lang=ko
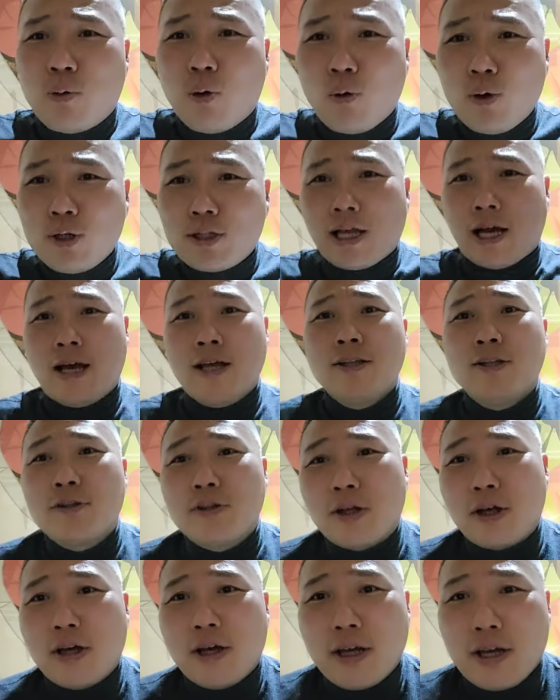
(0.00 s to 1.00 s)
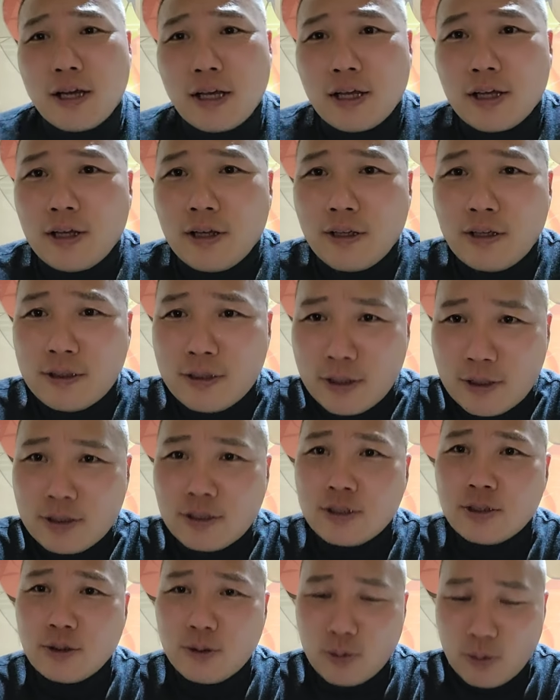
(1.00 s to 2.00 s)
포기를 다 했는데
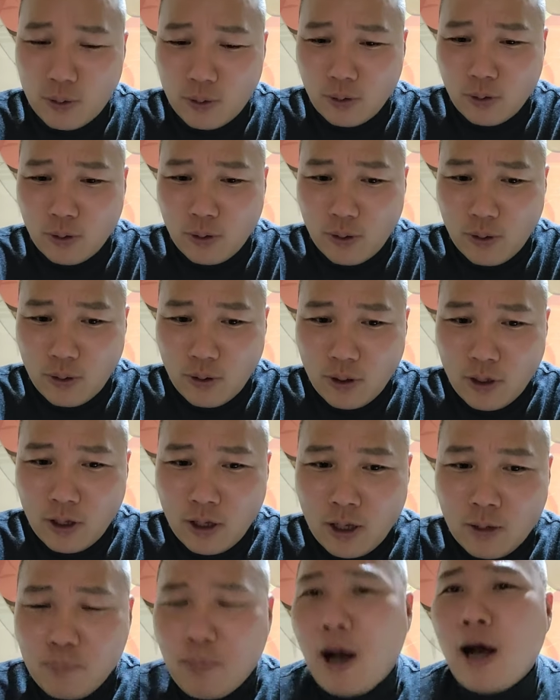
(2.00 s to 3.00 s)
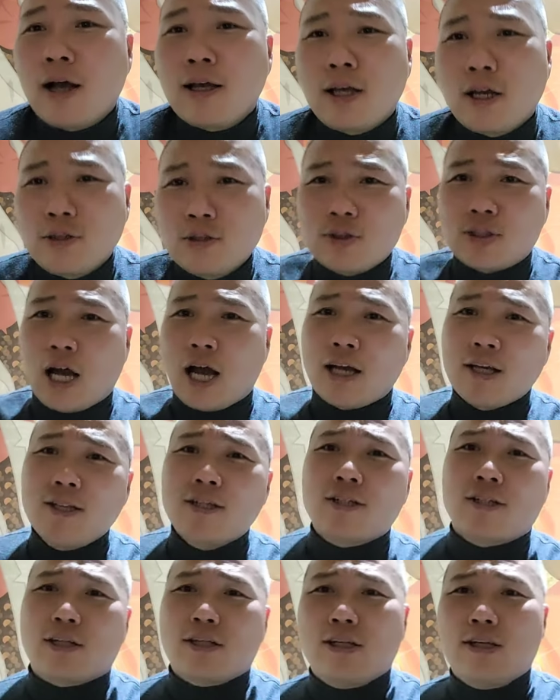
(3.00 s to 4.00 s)
실질적으로 밖에서
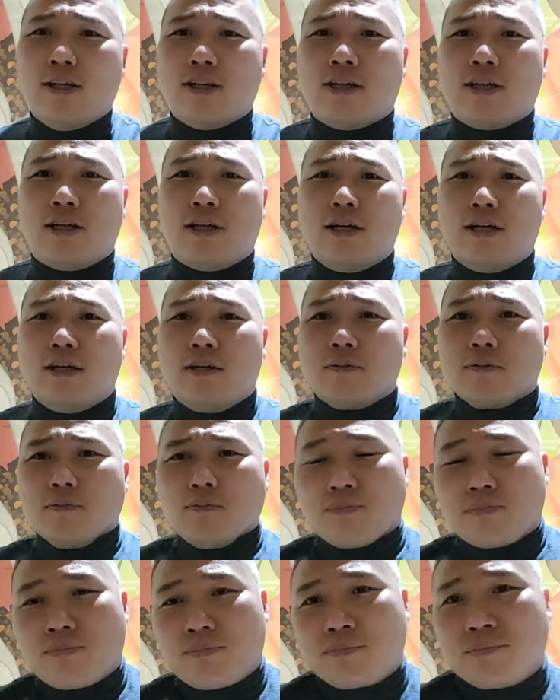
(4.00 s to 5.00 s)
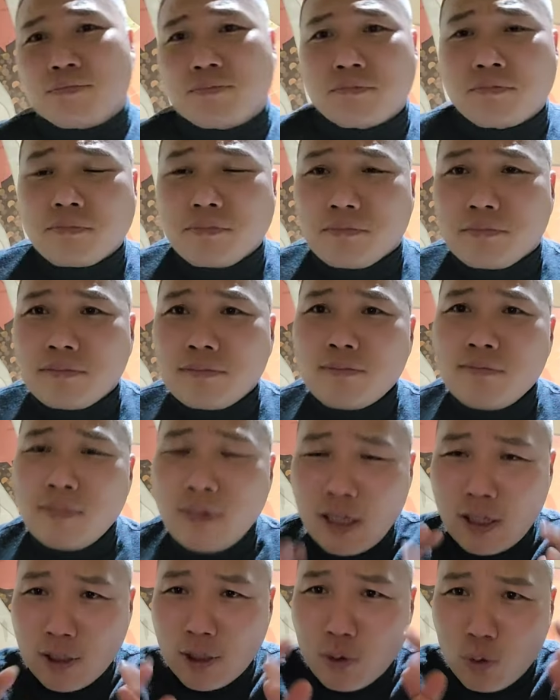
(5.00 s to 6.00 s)
자기들끼리
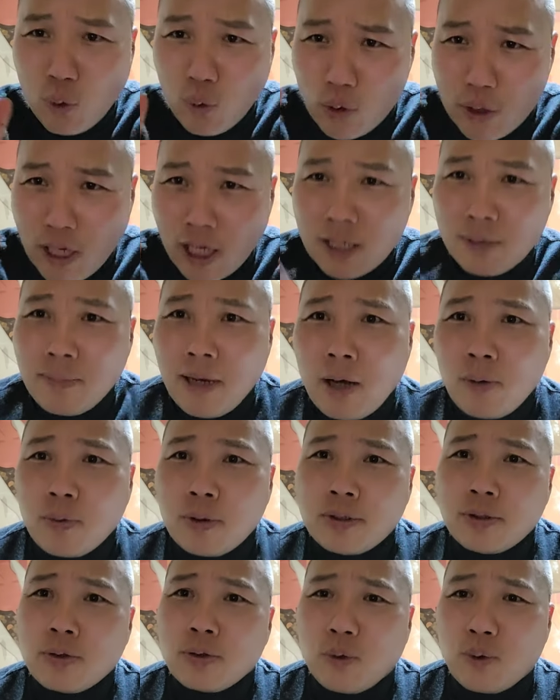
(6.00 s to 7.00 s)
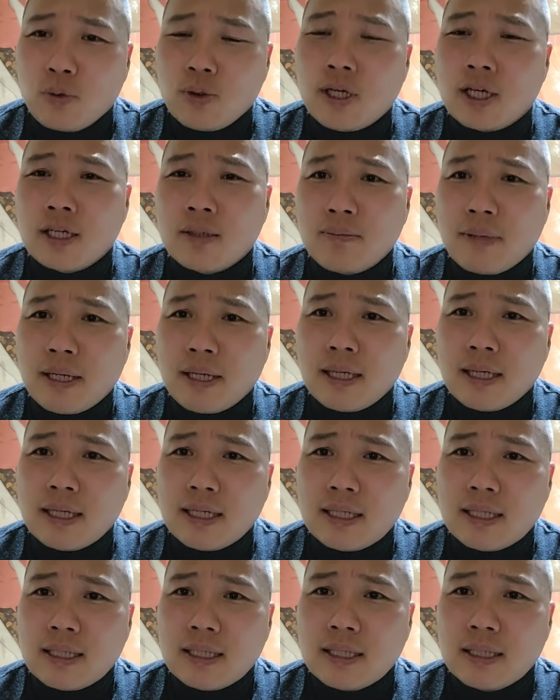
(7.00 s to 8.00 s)
그 돈 이야기만 하고 있어요, 돈
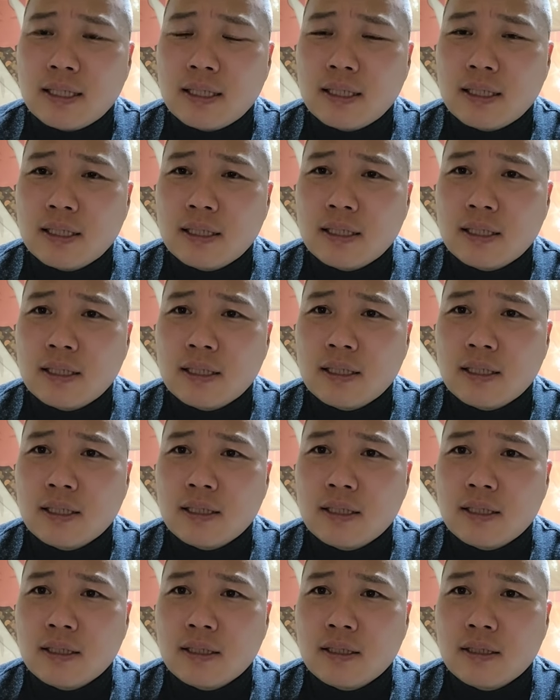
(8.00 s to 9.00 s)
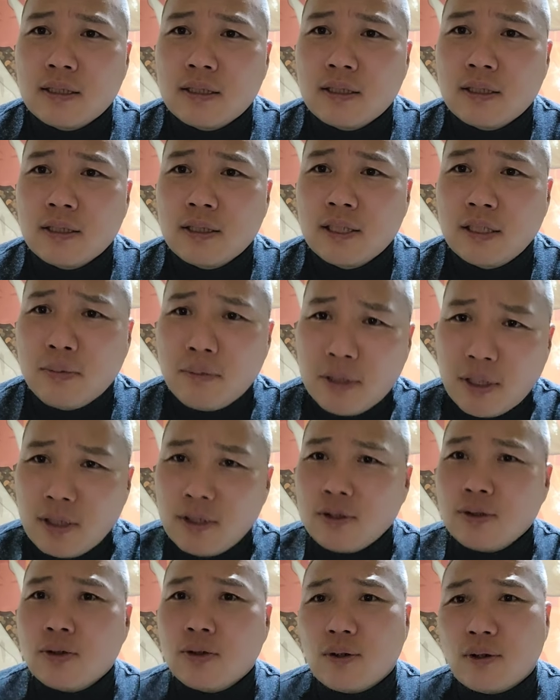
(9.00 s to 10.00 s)
이야기만.
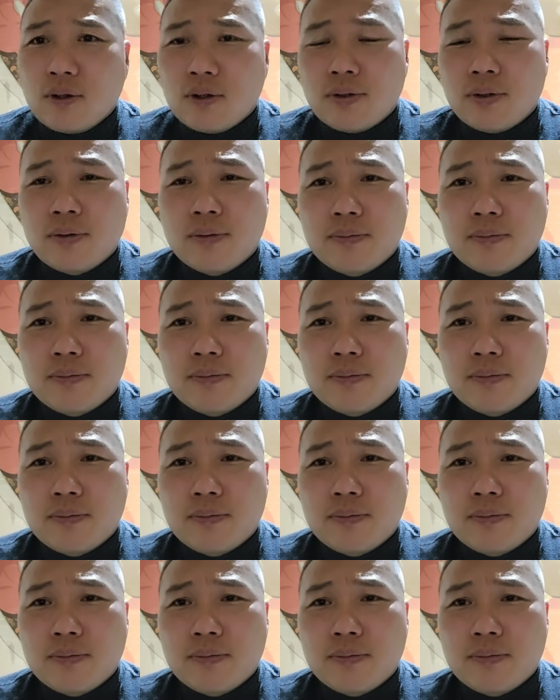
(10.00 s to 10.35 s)
심지어는요.